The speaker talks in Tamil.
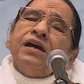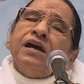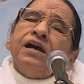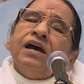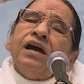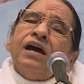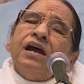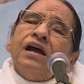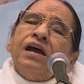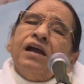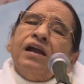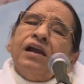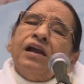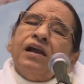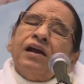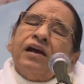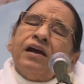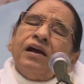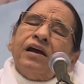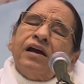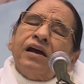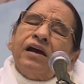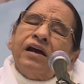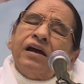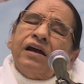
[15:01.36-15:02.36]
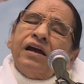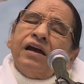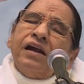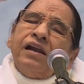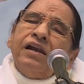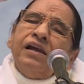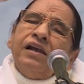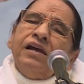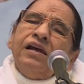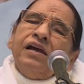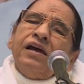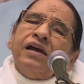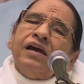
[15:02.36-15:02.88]
கண்டறிந்து
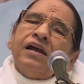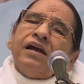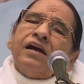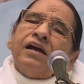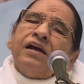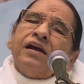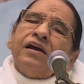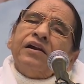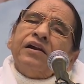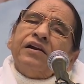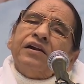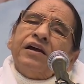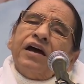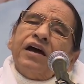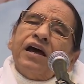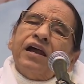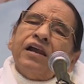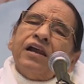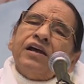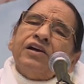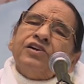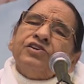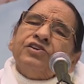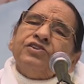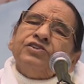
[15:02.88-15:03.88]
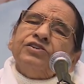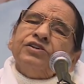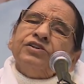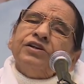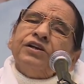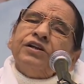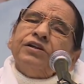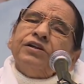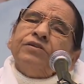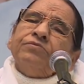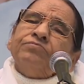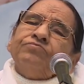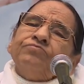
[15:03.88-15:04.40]
அதிலிருந்து தன்னை தான்
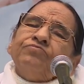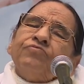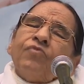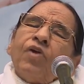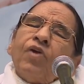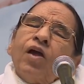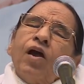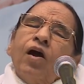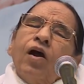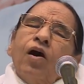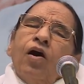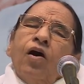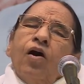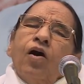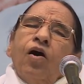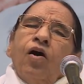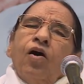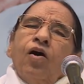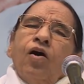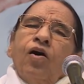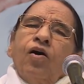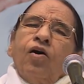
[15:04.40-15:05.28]
காப்பாற்றிக் கொள்ளலாம்